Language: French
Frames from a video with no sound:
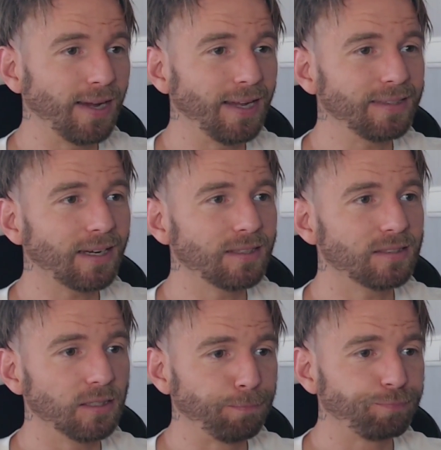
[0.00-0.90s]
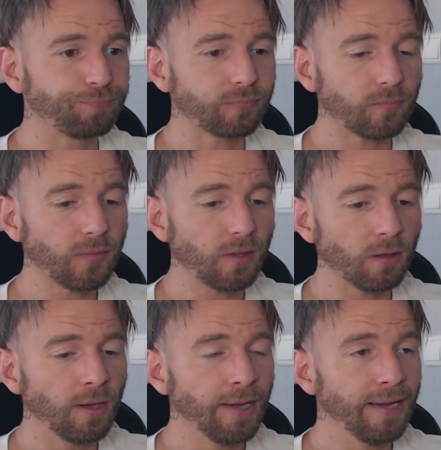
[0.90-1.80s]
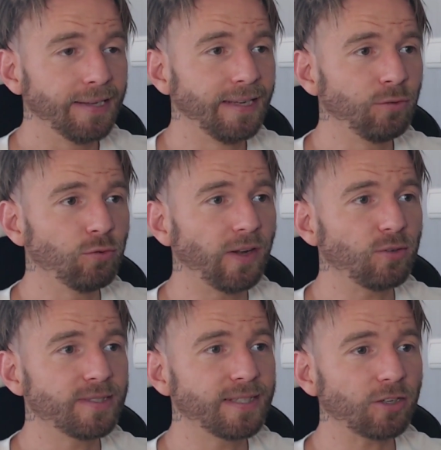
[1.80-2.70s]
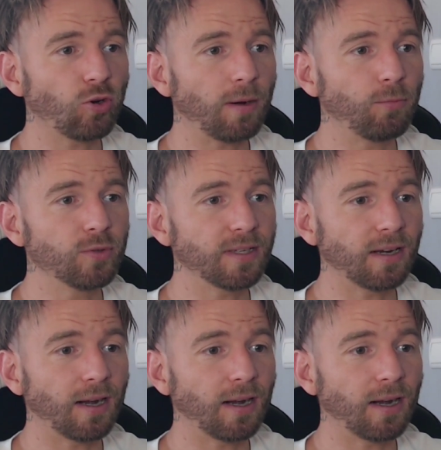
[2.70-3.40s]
intéressés. Des nouvelles de Sergio Ramos.